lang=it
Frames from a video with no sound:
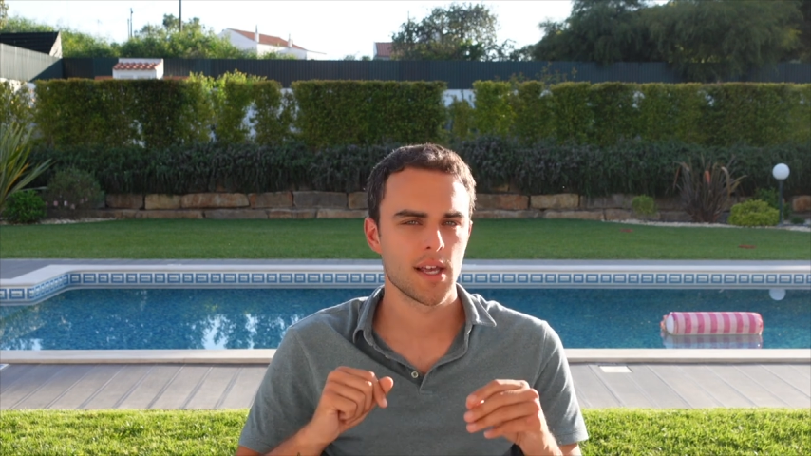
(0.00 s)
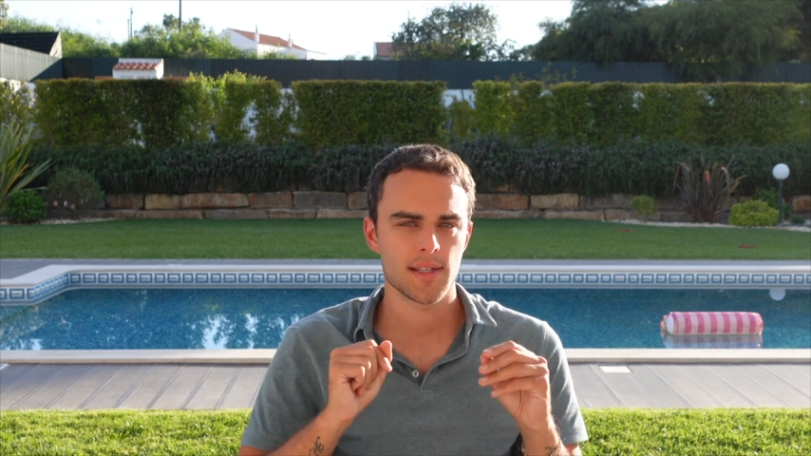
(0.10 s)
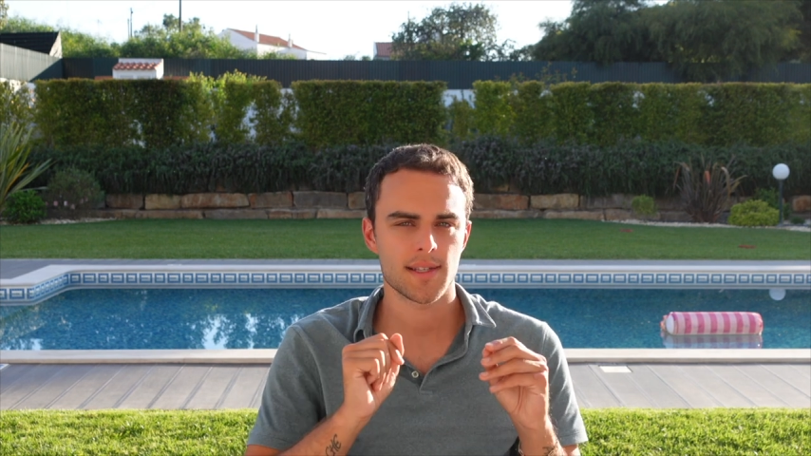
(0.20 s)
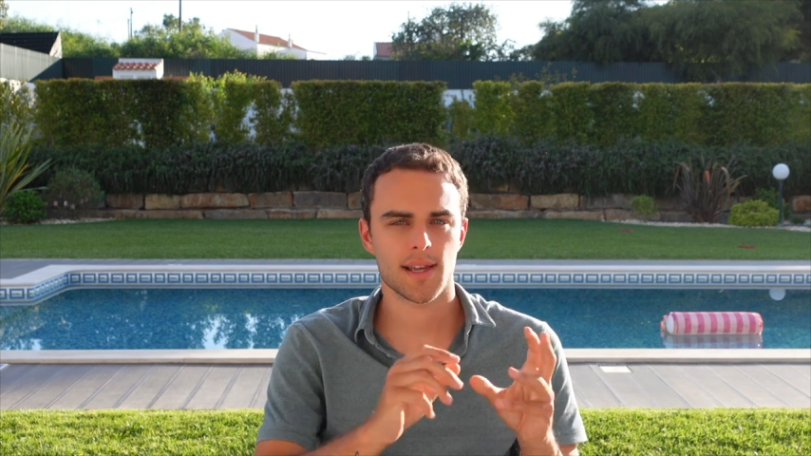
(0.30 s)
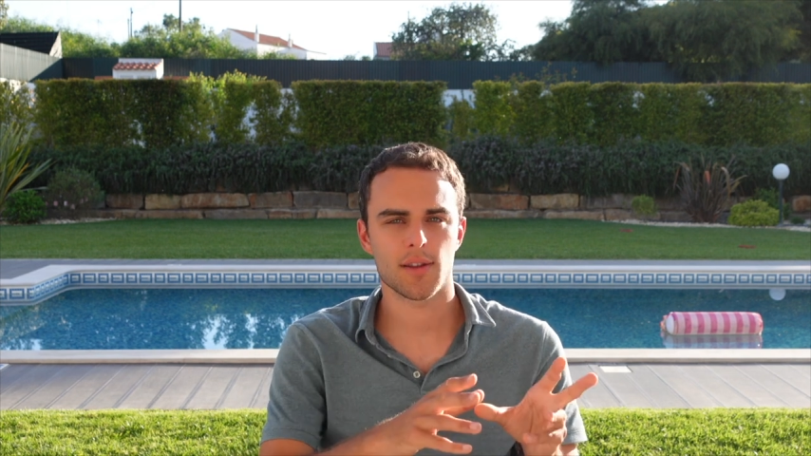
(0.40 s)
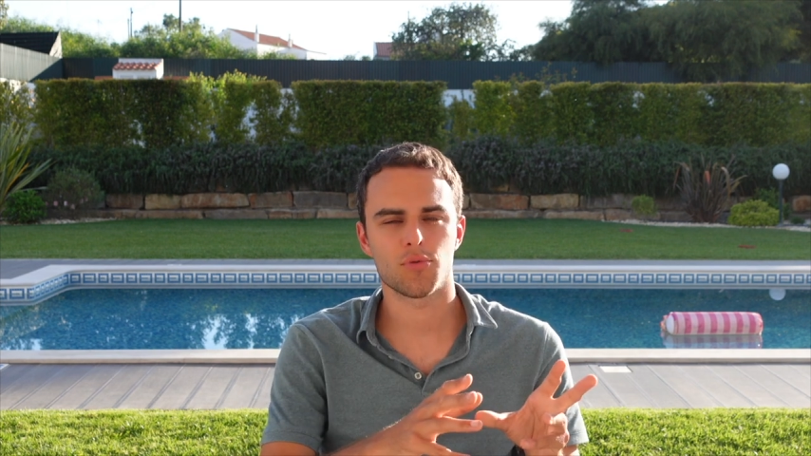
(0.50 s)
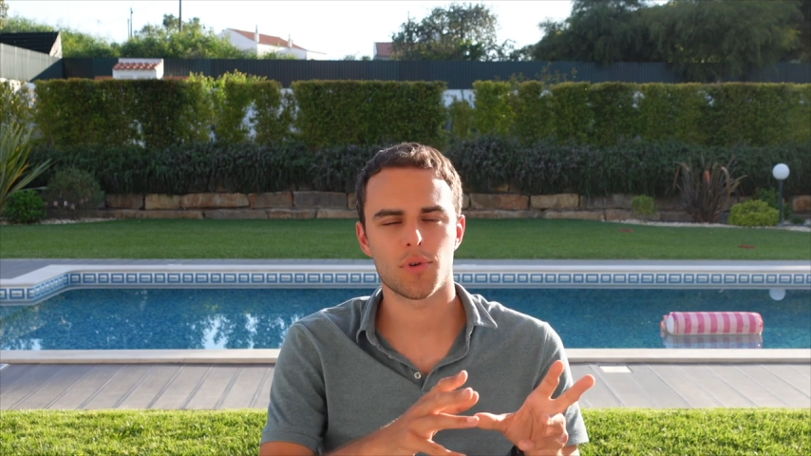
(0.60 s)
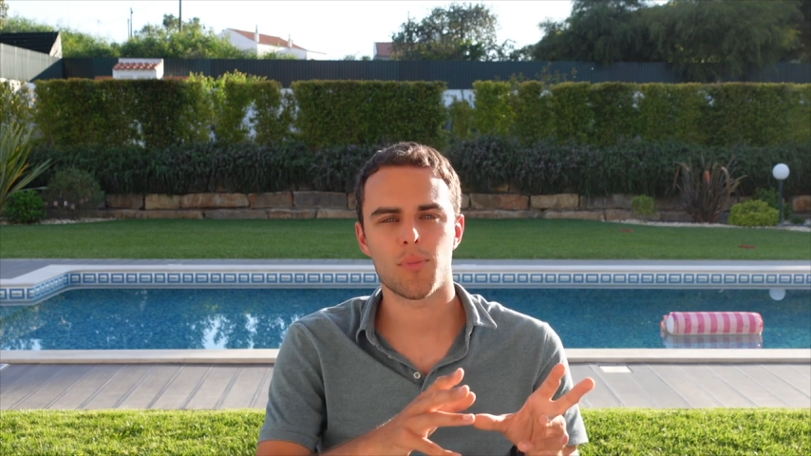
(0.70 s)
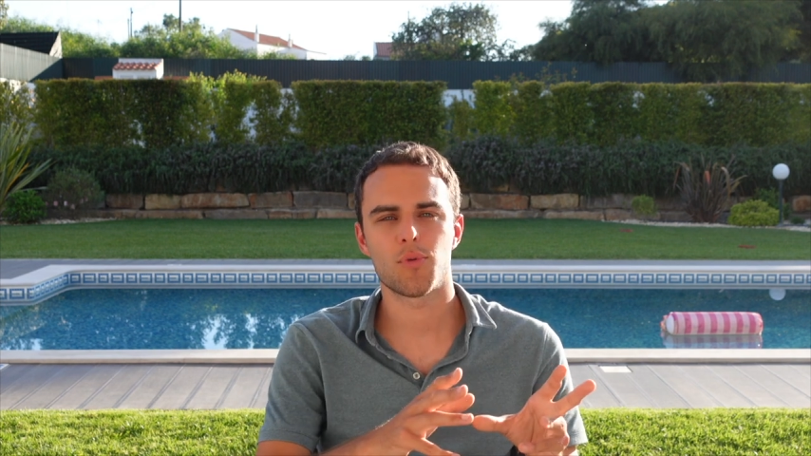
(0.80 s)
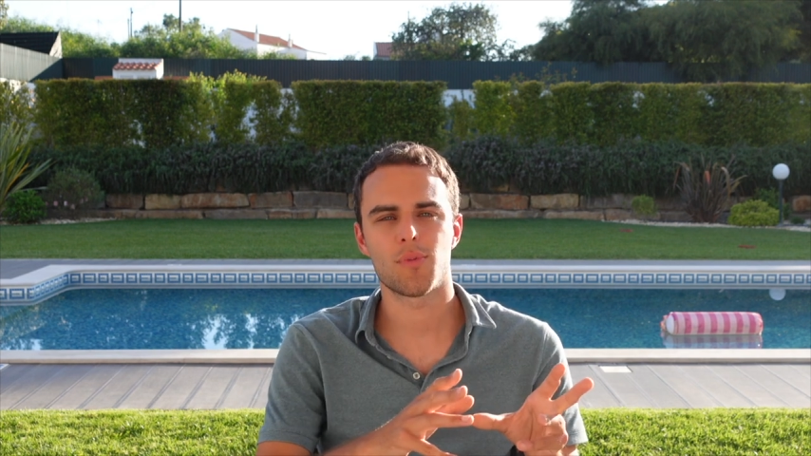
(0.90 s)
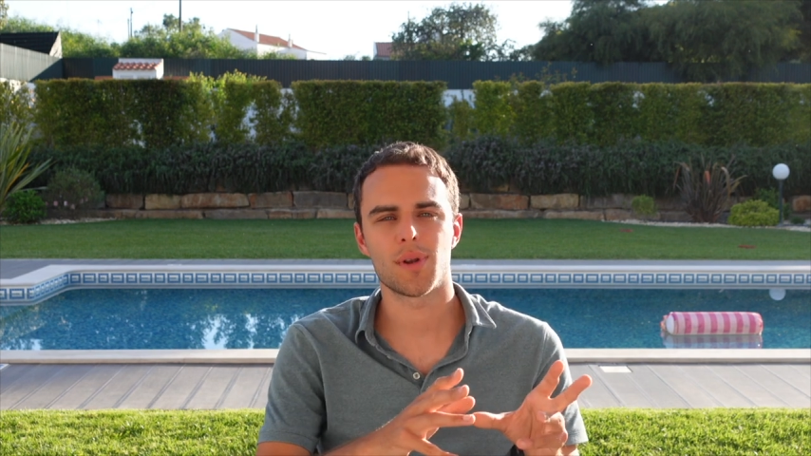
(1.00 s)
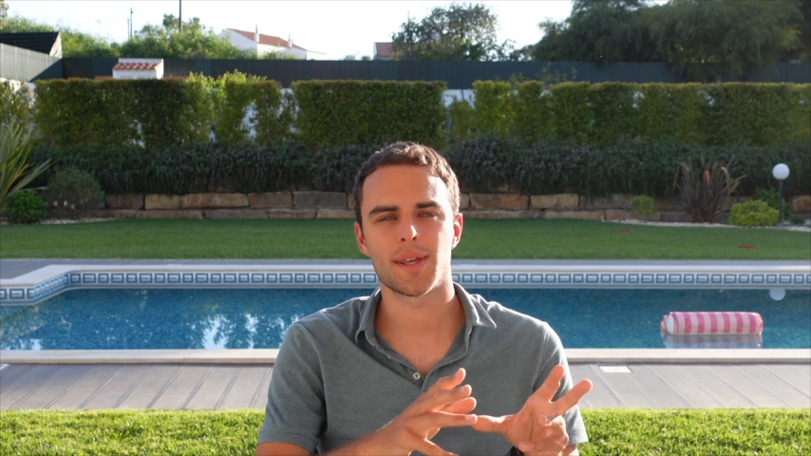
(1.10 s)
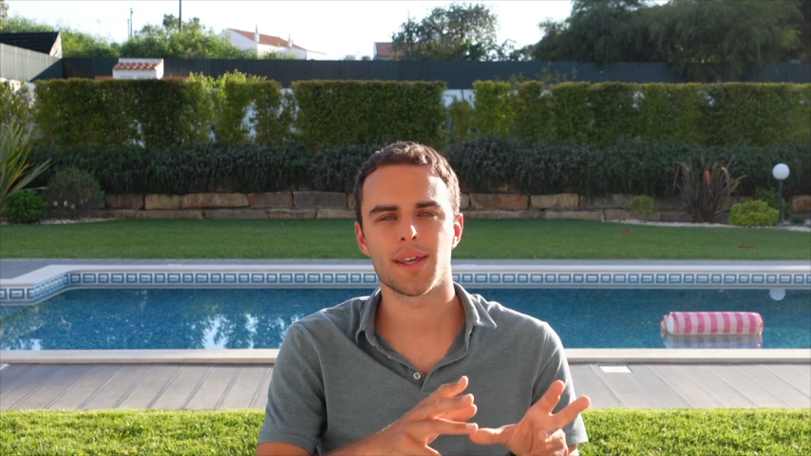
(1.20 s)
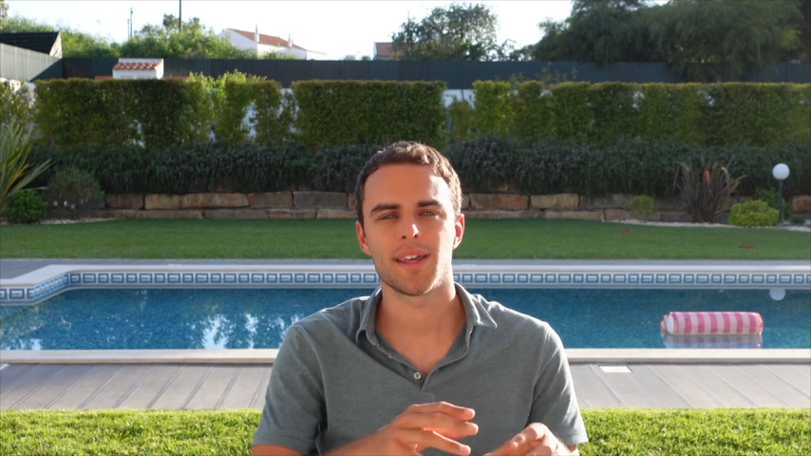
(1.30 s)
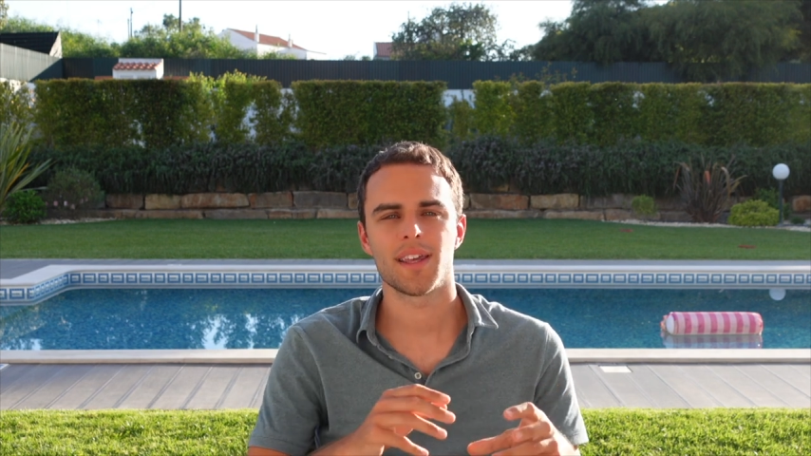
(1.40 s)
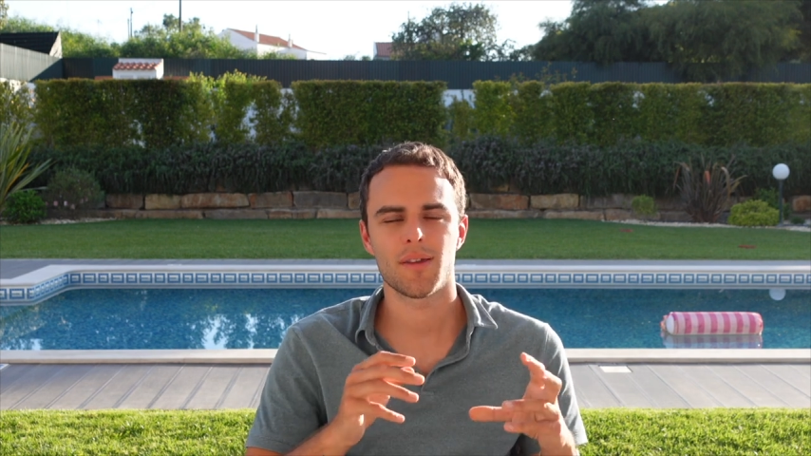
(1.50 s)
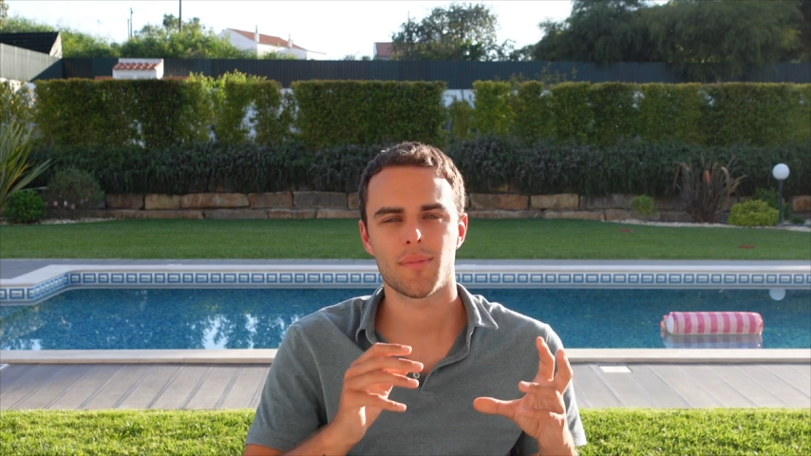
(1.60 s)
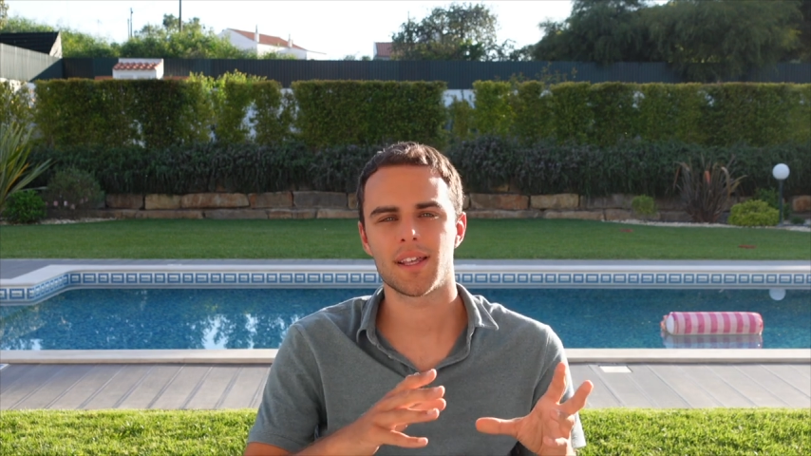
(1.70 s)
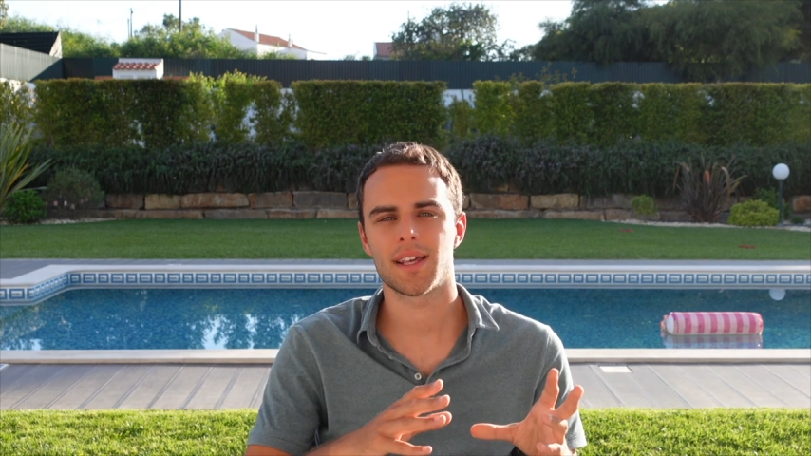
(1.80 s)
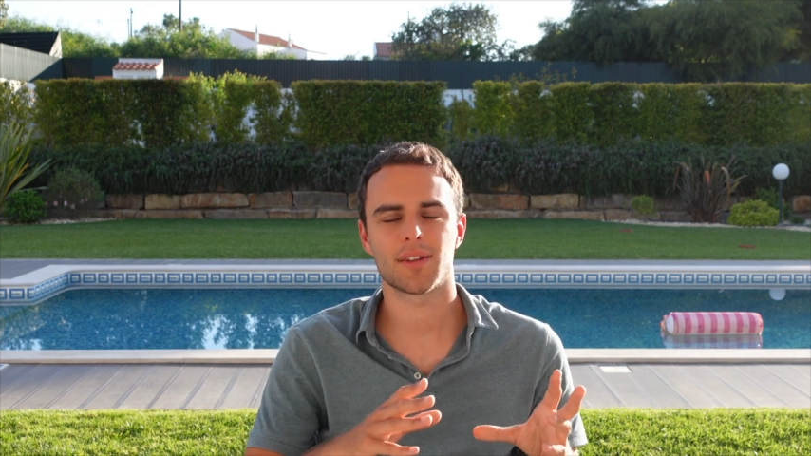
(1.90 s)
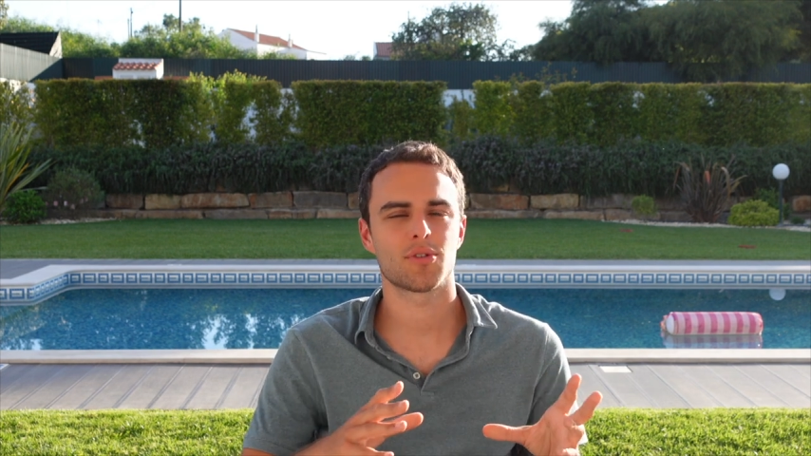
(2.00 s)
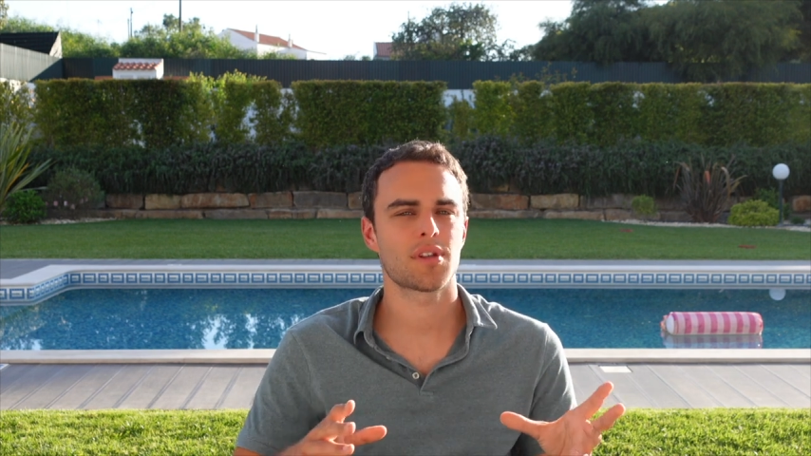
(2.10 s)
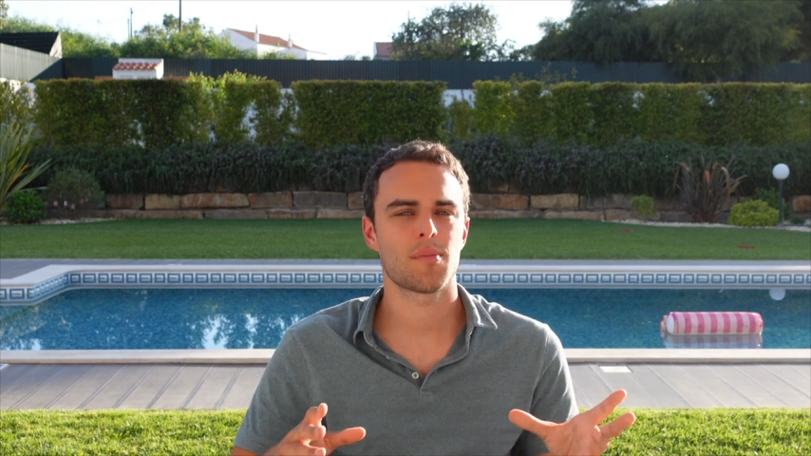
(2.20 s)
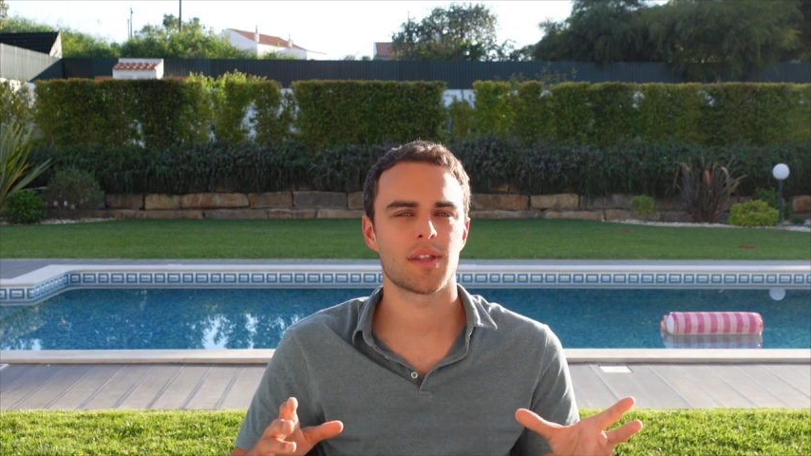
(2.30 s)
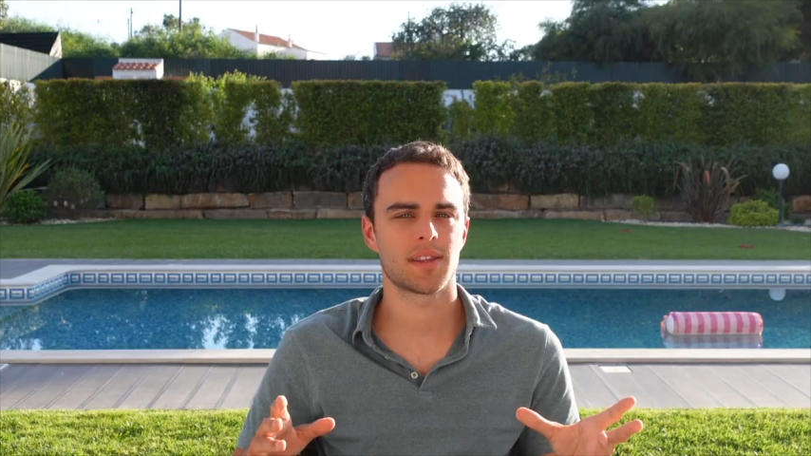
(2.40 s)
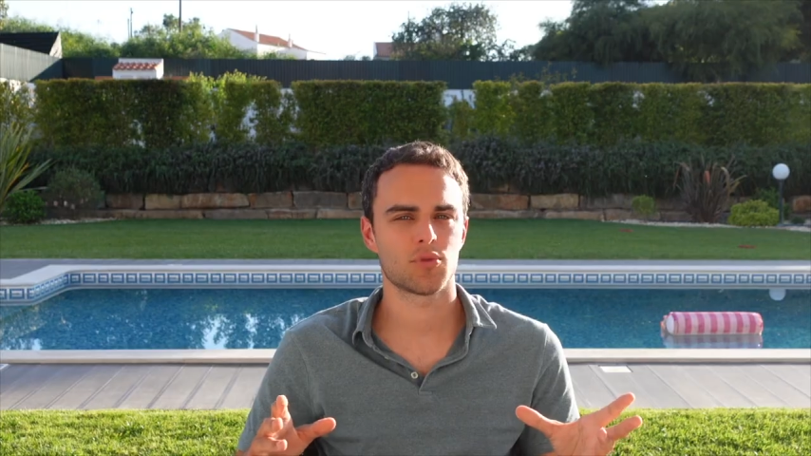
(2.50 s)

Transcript: sia che tu la pubblichi in maniera totalmente